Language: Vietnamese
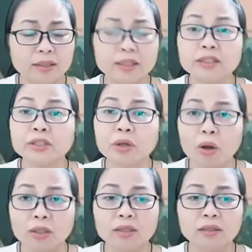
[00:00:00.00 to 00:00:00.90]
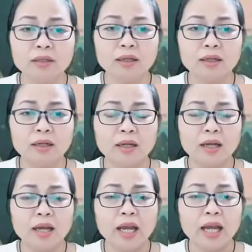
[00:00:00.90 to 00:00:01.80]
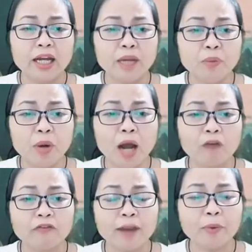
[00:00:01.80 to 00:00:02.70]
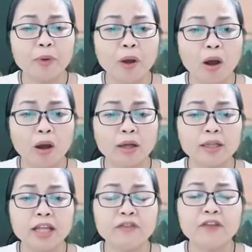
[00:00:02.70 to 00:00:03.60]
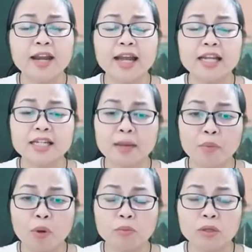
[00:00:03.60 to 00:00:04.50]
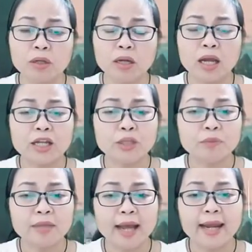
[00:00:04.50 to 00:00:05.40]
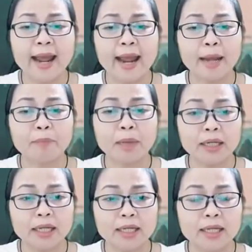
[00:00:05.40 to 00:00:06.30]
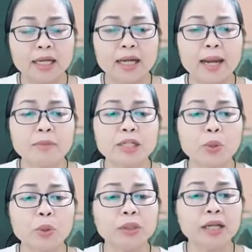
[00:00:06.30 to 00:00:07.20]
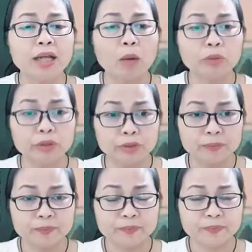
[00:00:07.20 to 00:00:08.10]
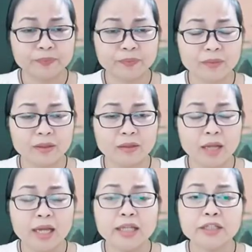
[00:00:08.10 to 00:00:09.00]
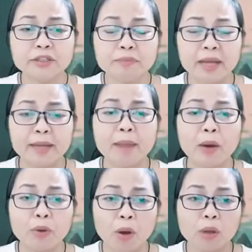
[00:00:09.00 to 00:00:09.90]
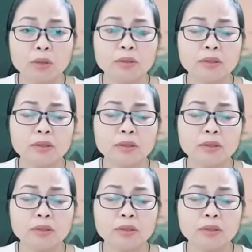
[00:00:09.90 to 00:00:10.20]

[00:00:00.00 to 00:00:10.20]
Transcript: Người con thưa, nếu muốn học pháp của họ thì phải là Sa Môn, chúng ta là hàng bạch y, làm sao có thể học được? Người mẹ bảo con,